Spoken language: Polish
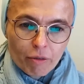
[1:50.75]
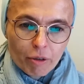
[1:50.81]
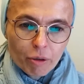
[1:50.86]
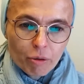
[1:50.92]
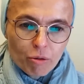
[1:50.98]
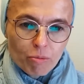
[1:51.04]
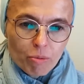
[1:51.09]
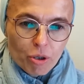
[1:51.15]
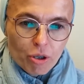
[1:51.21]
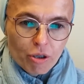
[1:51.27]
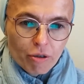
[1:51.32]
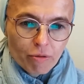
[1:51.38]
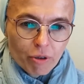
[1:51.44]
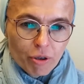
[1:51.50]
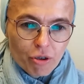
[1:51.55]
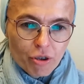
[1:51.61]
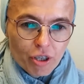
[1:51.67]
Według
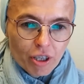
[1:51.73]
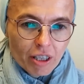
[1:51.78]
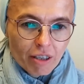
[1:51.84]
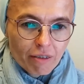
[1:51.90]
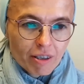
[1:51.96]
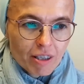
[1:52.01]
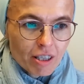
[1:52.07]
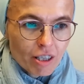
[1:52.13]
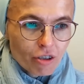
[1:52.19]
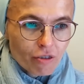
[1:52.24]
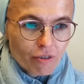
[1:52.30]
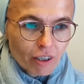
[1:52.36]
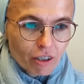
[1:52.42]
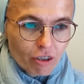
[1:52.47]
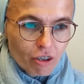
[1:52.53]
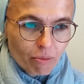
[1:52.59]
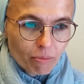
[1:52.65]
możliwości, a nawet
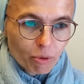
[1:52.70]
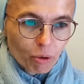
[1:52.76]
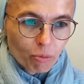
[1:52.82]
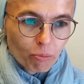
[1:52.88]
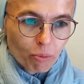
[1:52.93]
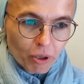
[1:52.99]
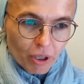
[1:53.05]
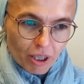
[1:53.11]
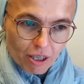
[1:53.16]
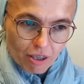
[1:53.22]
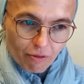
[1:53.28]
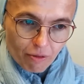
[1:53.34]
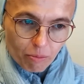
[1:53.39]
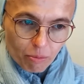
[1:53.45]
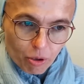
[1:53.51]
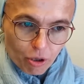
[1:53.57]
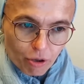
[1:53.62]
zaświadczam to ponad
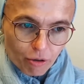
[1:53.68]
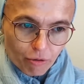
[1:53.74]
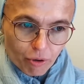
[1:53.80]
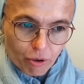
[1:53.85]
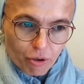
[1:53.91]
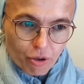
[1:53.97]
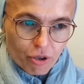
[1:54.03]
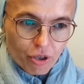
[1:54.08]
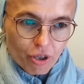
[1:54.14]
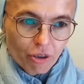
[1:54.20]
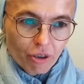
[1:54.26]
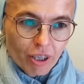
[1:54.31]
swe możliwości,